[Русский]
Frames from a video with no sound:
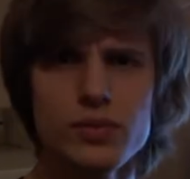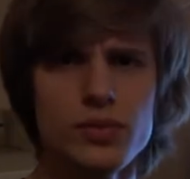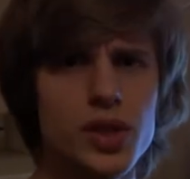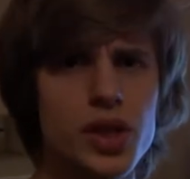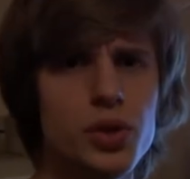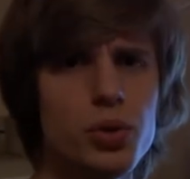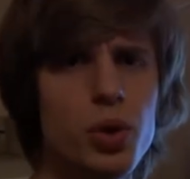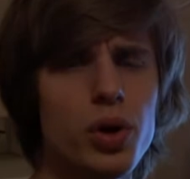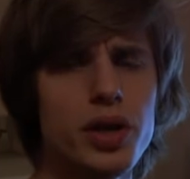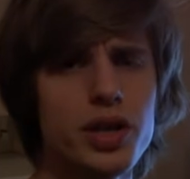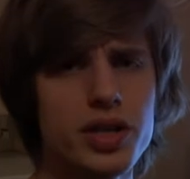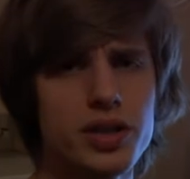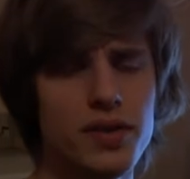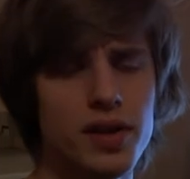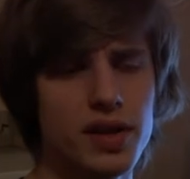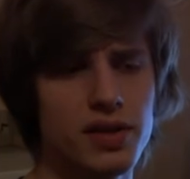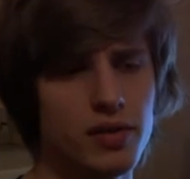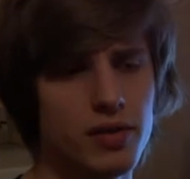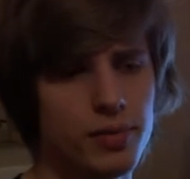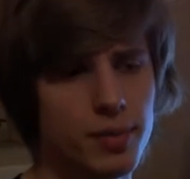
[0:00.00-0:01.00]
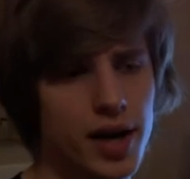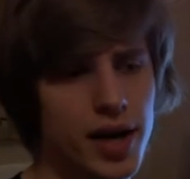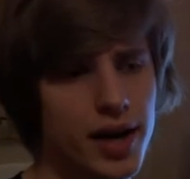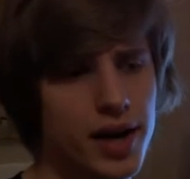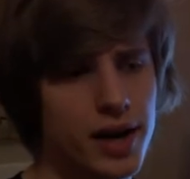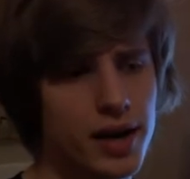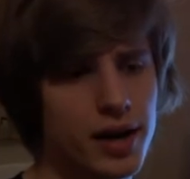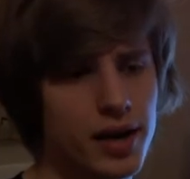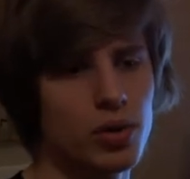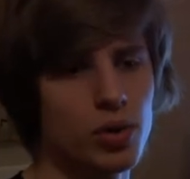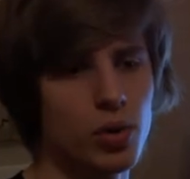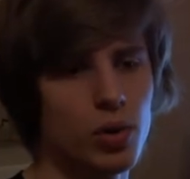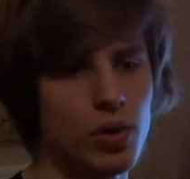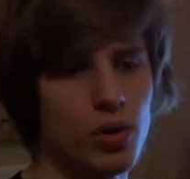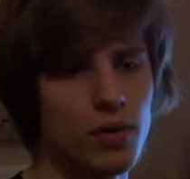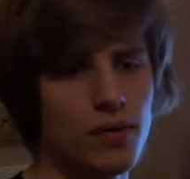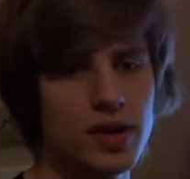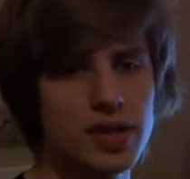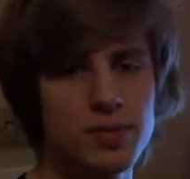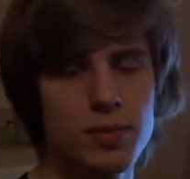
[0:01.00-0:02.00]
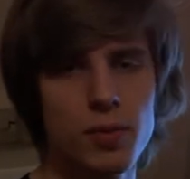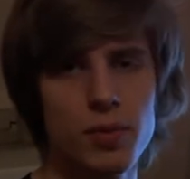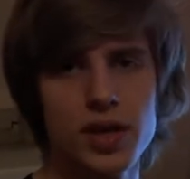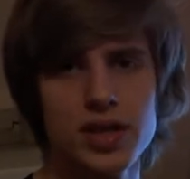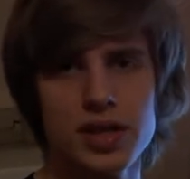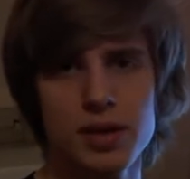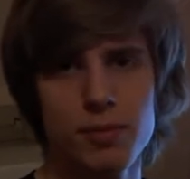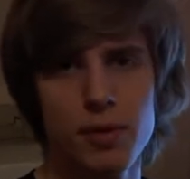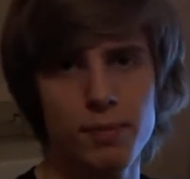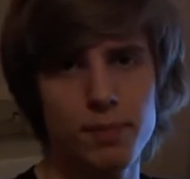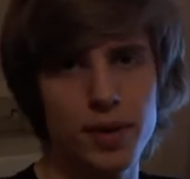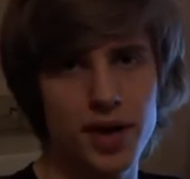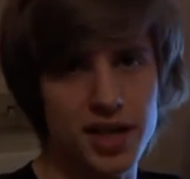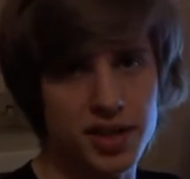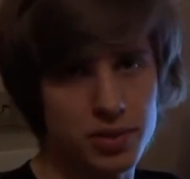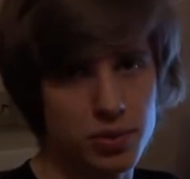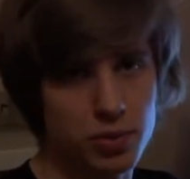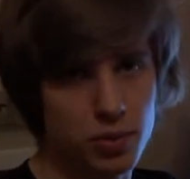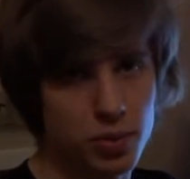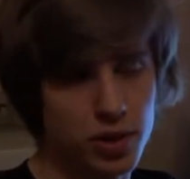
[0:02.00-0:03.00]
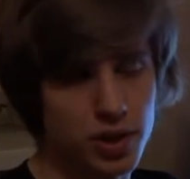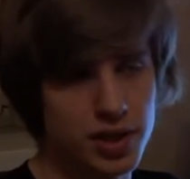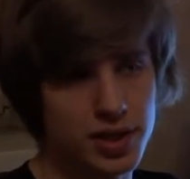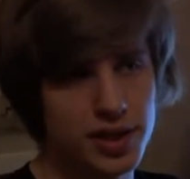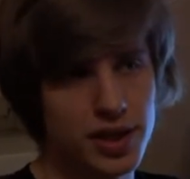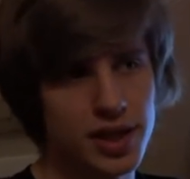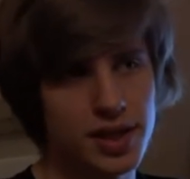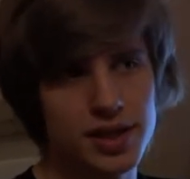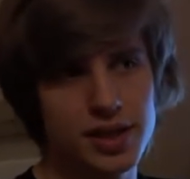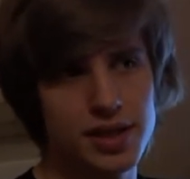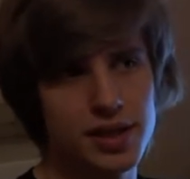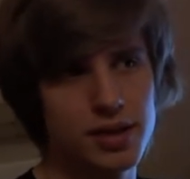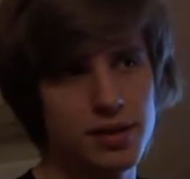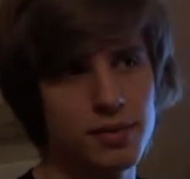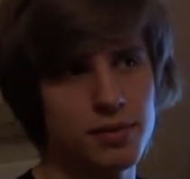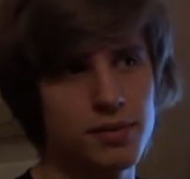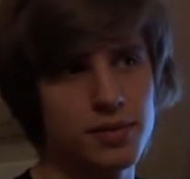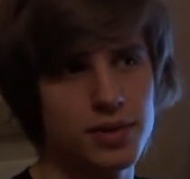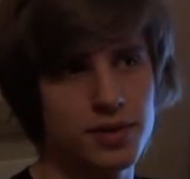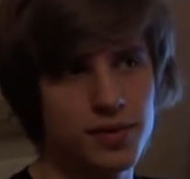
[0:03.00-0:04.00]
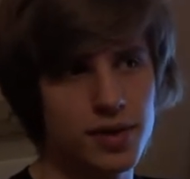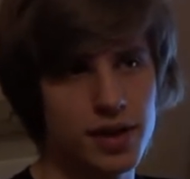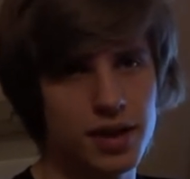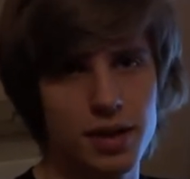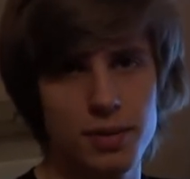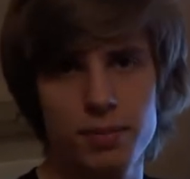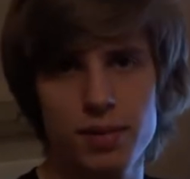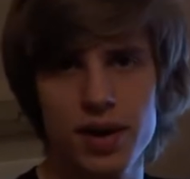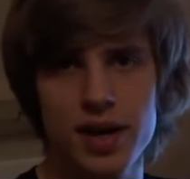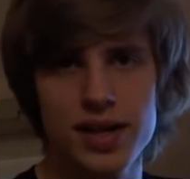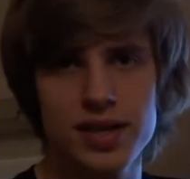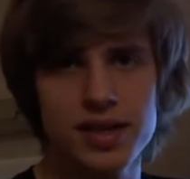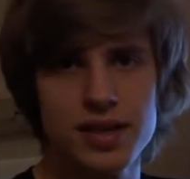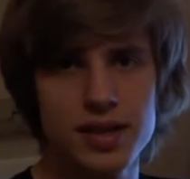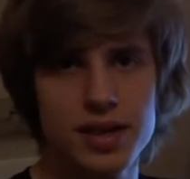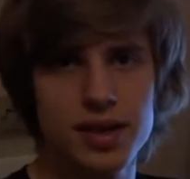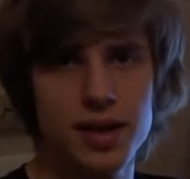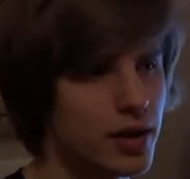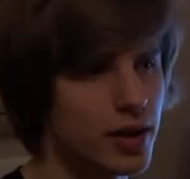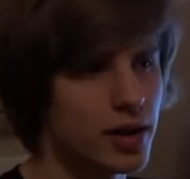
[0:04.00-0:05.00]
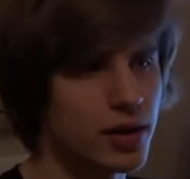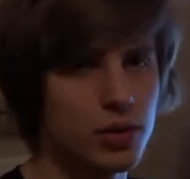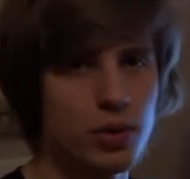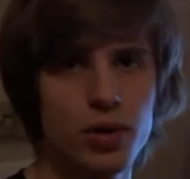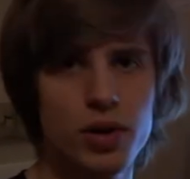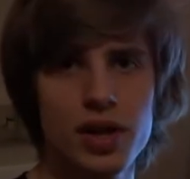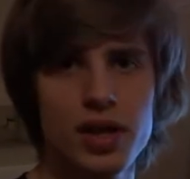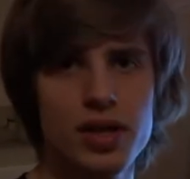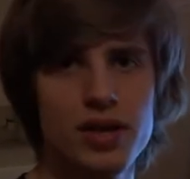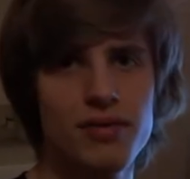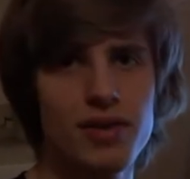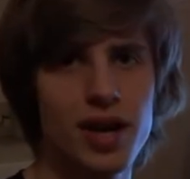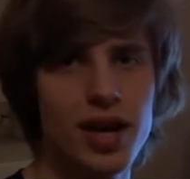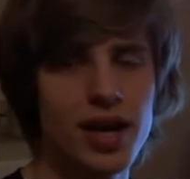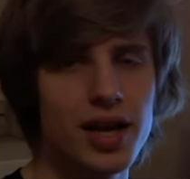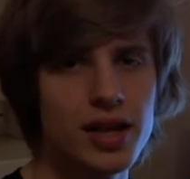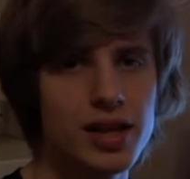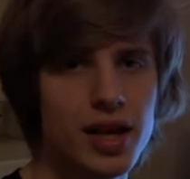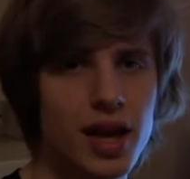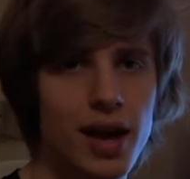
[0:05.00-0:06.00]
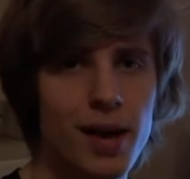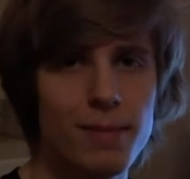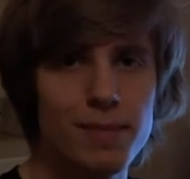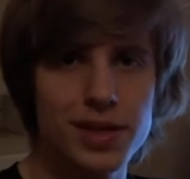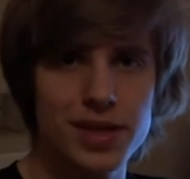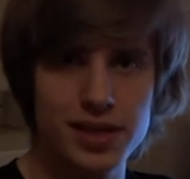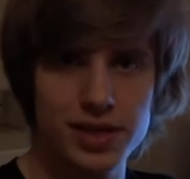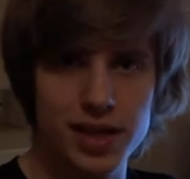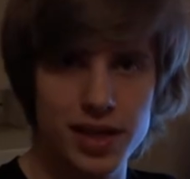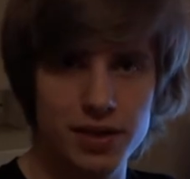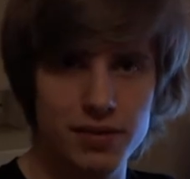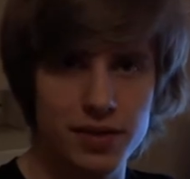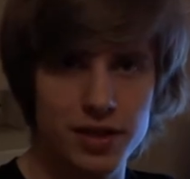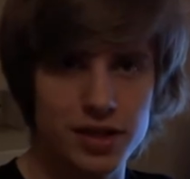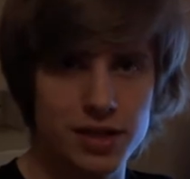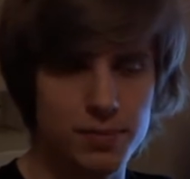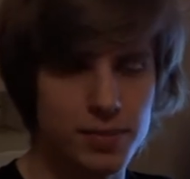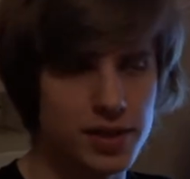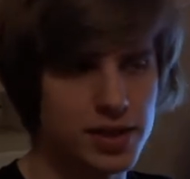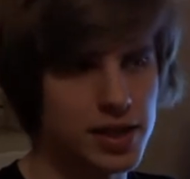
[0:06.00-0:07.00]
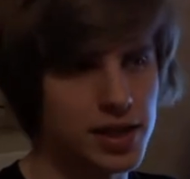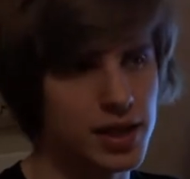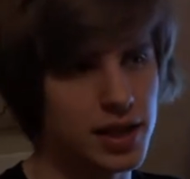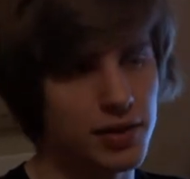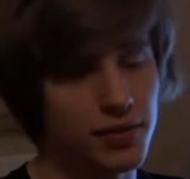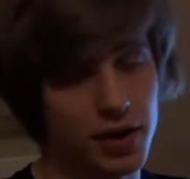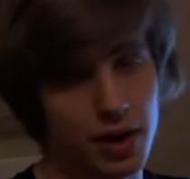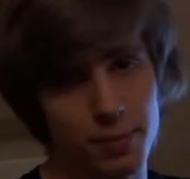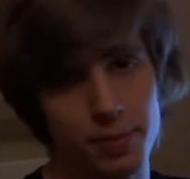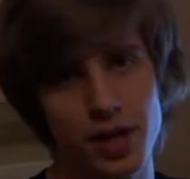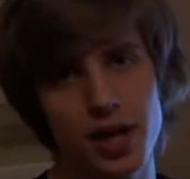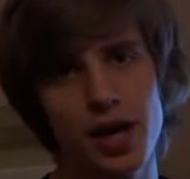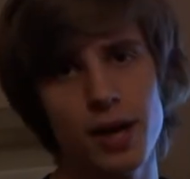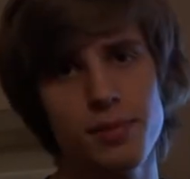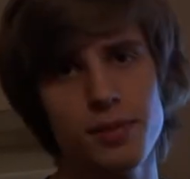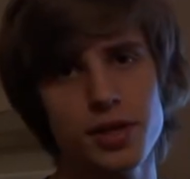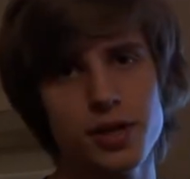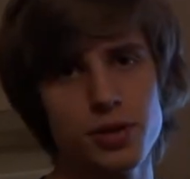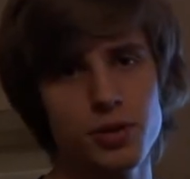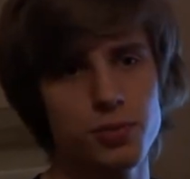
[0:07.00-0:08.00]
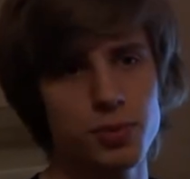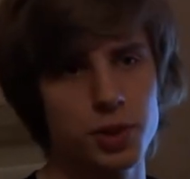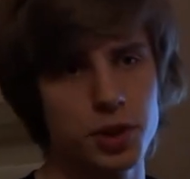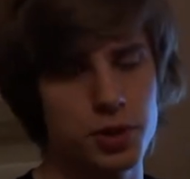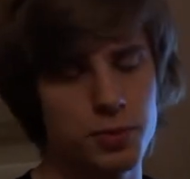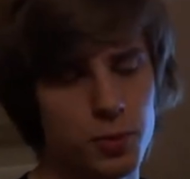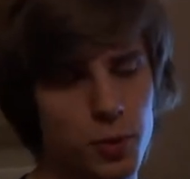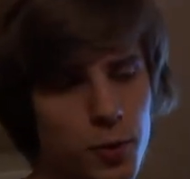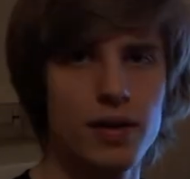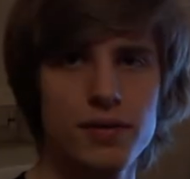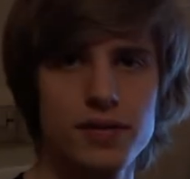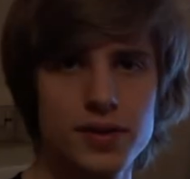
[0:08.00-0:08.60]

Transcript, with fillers: Не только 9 мая, но возьмем хотя бы Пасху, христианский светлый праздник, который невероятно обесценивается в последнее время. Я объясню почему.